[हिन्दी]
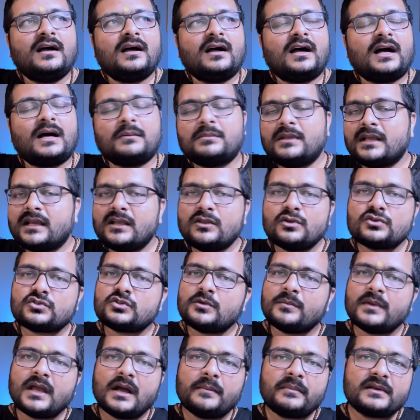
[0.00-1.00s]
अब देखिए दोस्तों
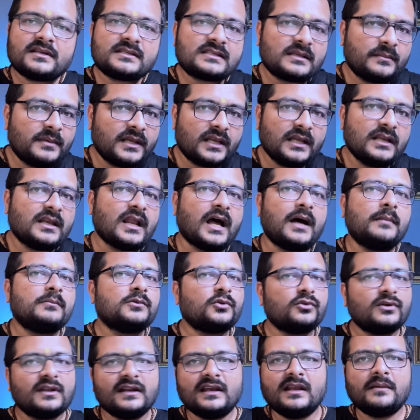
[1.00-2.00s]
मैं यहाँ पर सभी के नाम
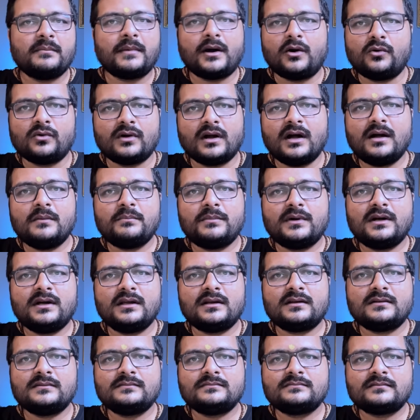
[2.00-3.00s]
तो नहीं ले पाऊंगा
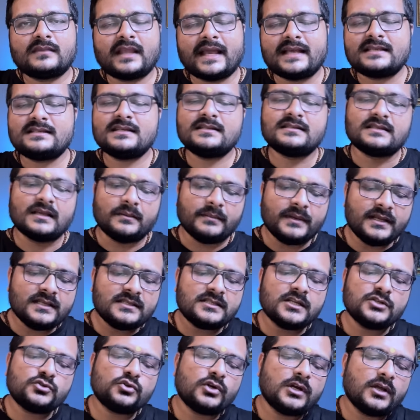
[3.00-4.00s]
पर ऐसे ज़मीन
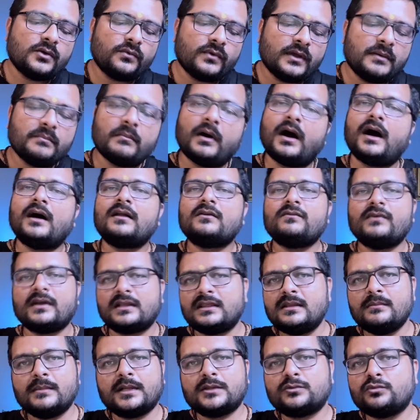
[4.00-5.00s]
से जुड़े हुए महान
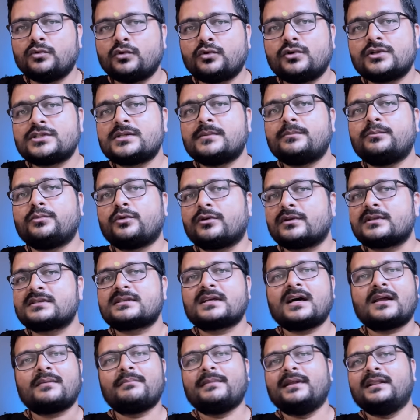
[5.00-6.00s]
व्यक्तिमत्वों को जो
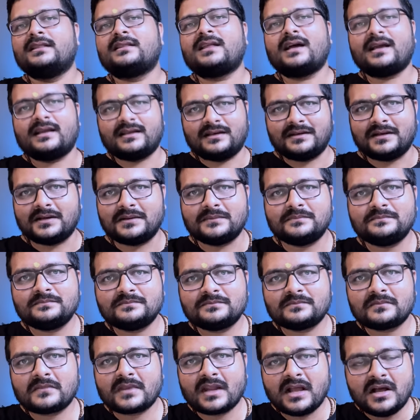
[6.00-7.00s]
पुरस्कार मिलता है ना
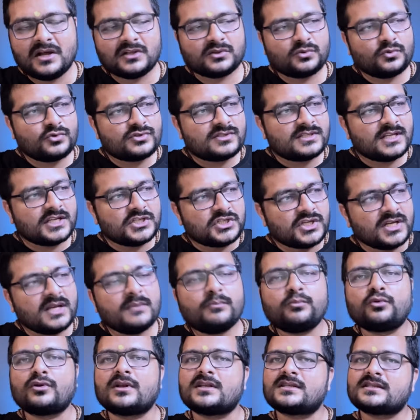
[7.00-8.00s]
तो उससे जिन्हें
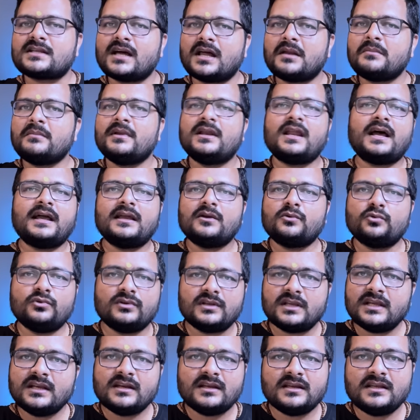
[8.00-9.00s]
पुरस्कार मिला है
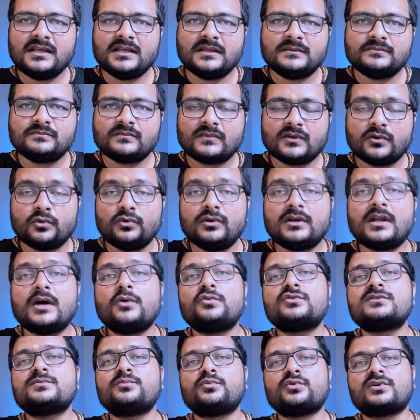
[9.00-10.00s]
उनकी नहीं उल्टा
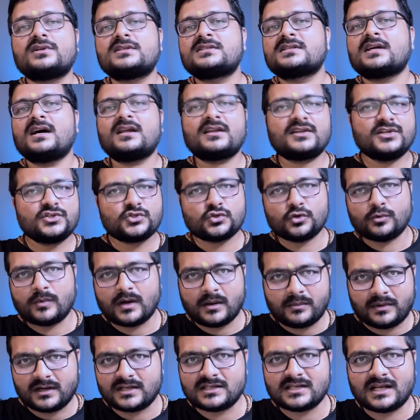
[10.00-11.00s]
उस पुरस्कार की शोभा
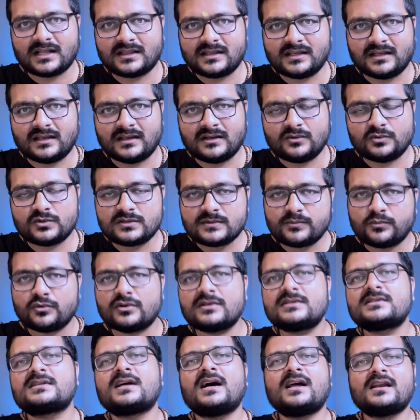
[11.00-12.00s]
बढ़ जाती है उस
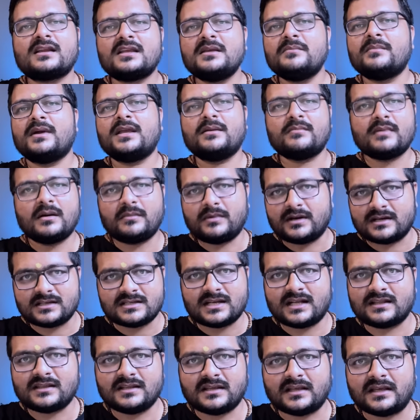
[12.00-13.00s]
पुरस्कार की महिमा बढ़
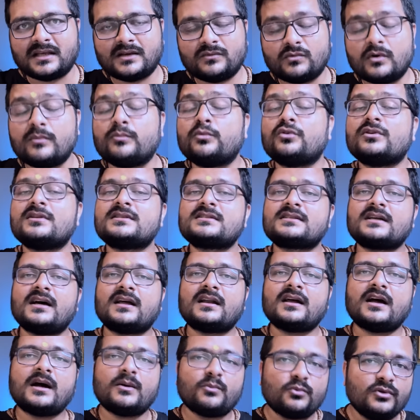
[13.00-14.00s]
जाती है वो
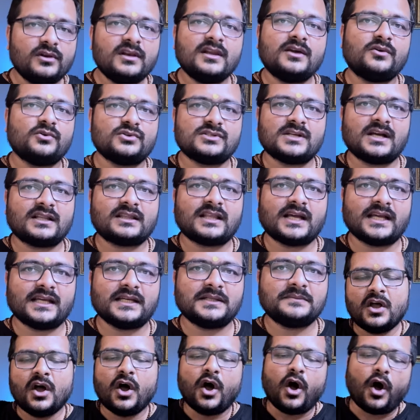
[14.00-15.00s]
पुरस्कार अमूल्य हो जाता है
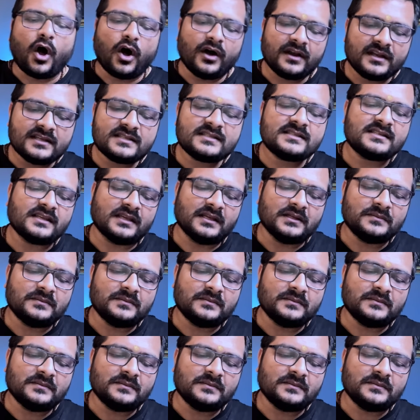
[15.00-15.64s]
और इससे